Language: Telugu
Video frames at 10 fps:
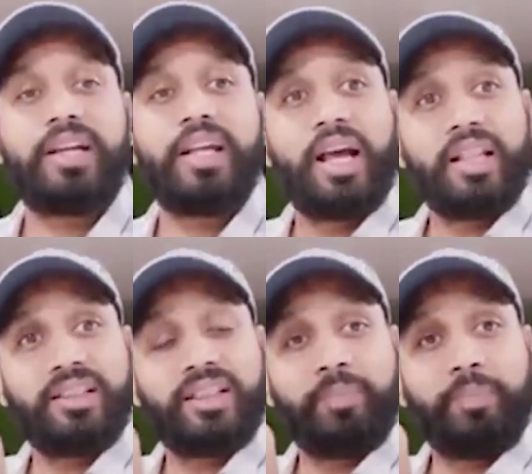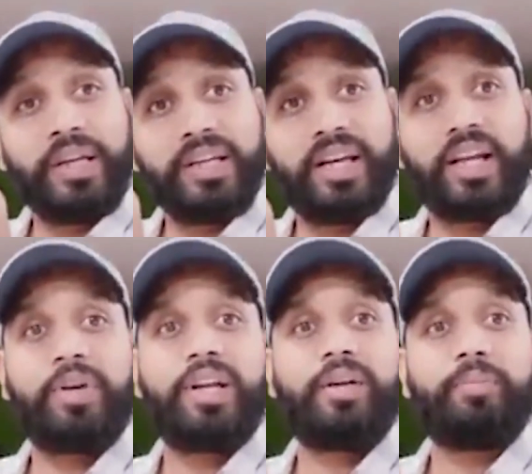అంటే అంత
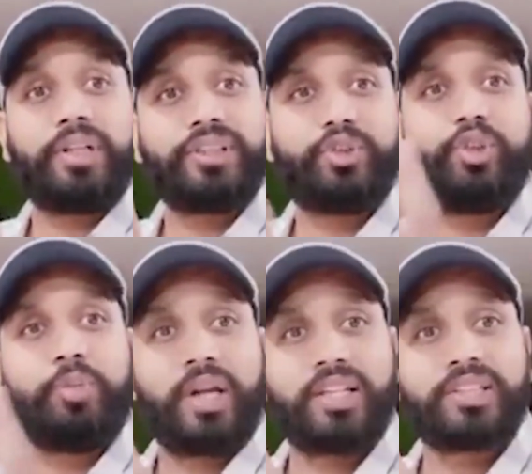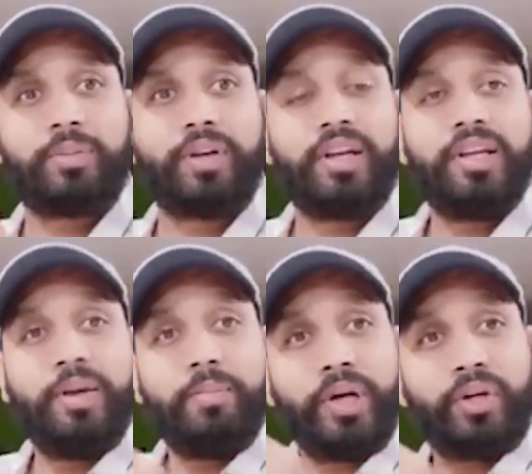భయంకరమైన పరిస్థితి ఉంది మా రాష్ట్రంలో
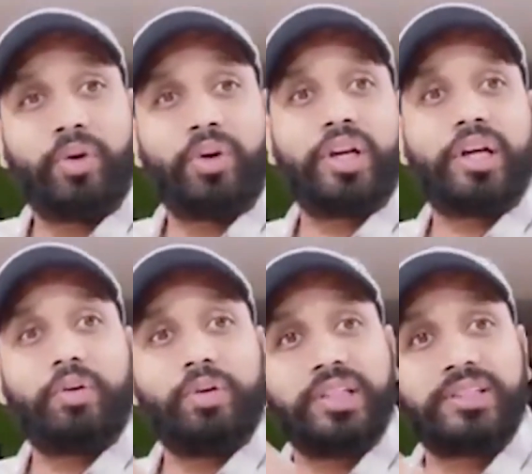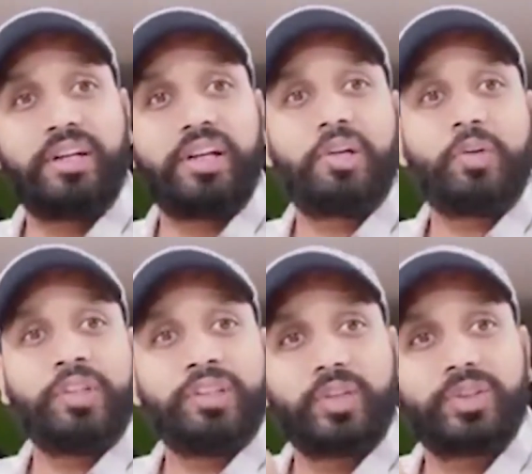పెట్రోల్ రేట్లు డీజిల్ రేట్లు
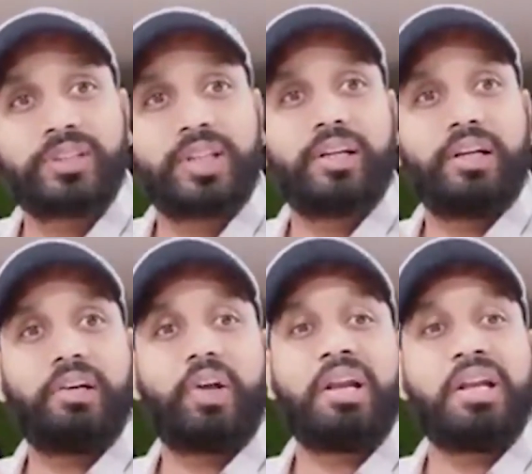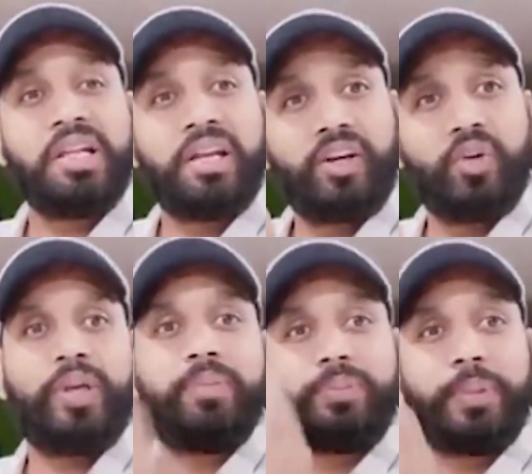నిత్యావసర సరుకుల రేట్లు అన్ని రేట్లు
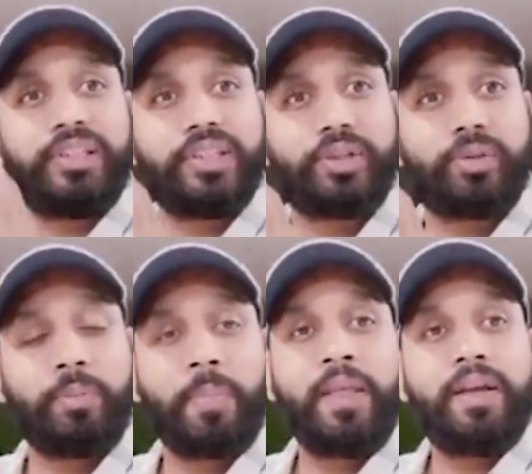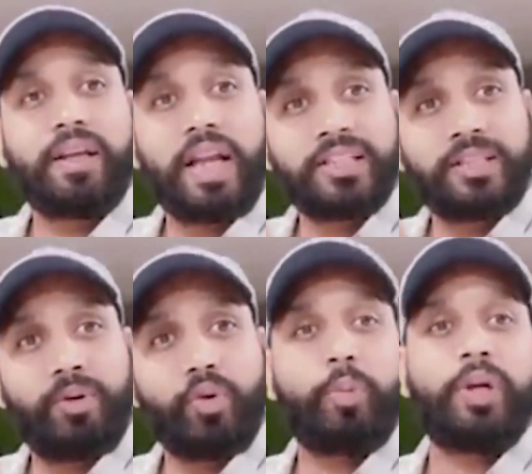పెంచేసారు
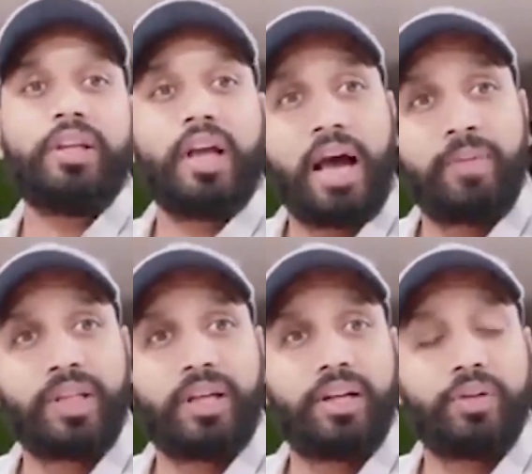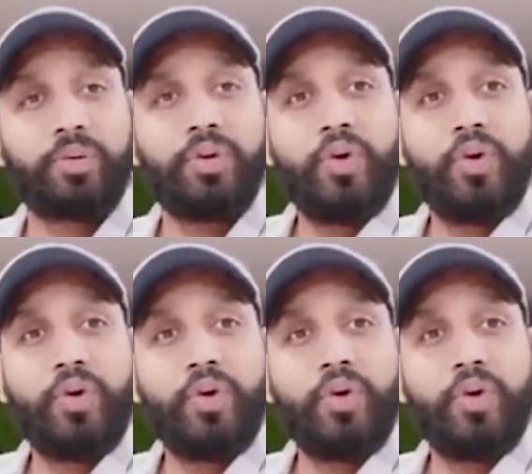రాష్ట్రంలో రూపాయి ఆమ్దాన్ లేదు